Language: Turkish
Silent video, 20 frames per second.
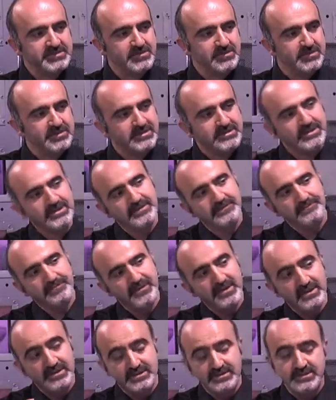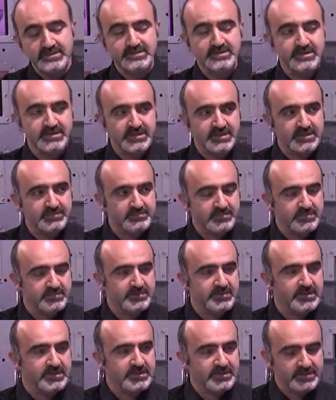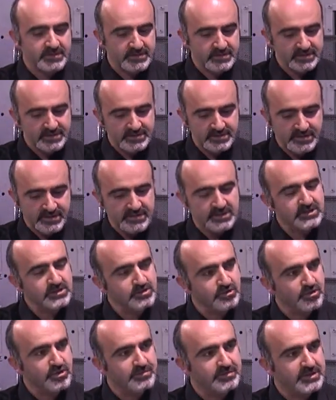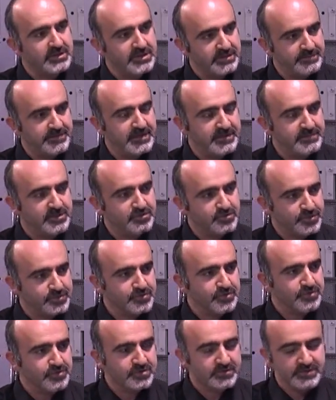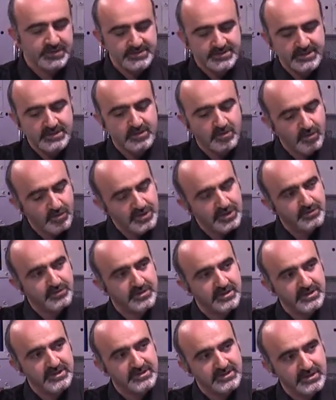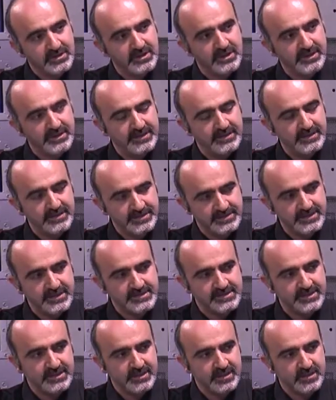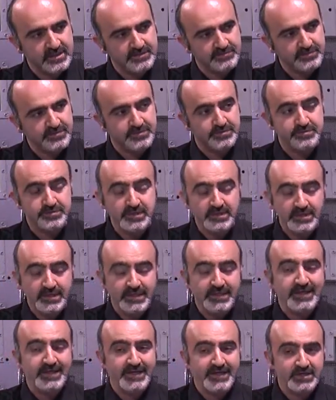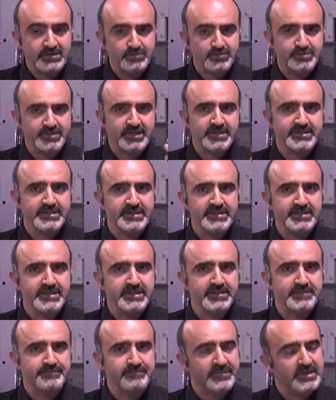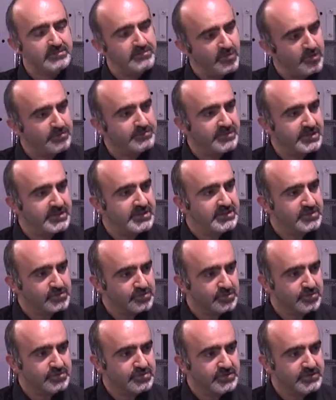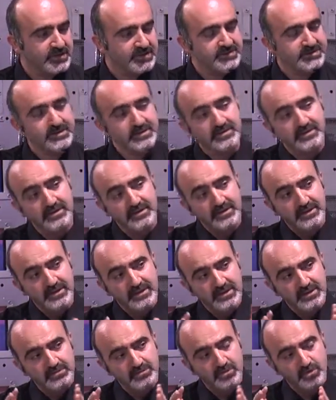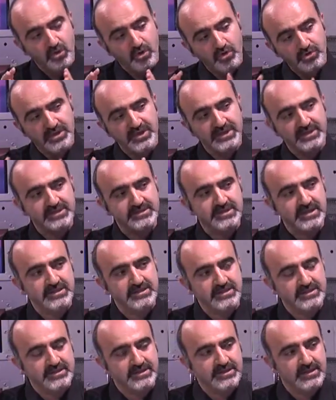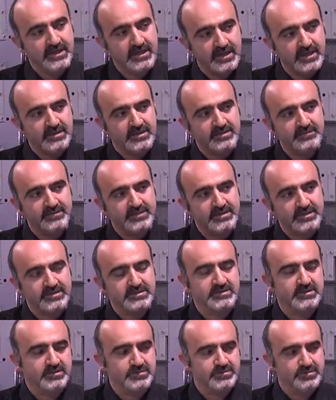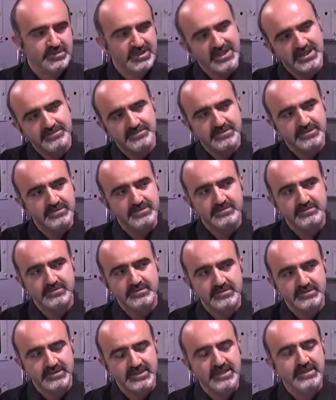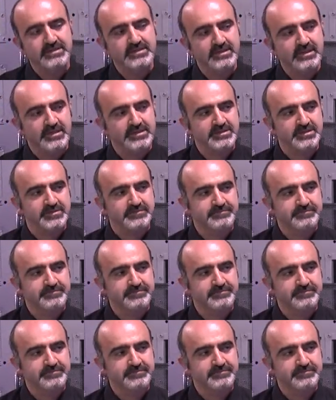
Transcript: yönelik de sizde diyelim e, yakını görme, hipermetrop sorunu varsa ona yönelik e, egzersizlere ağırlık veriyoruz. Eğer uzakla ilgili, miyopla ilgili sorunuz varsa Onunla ilgili tekniklere ağırlık vererek çalışıyoruz. Her birinin tekniği ayrı.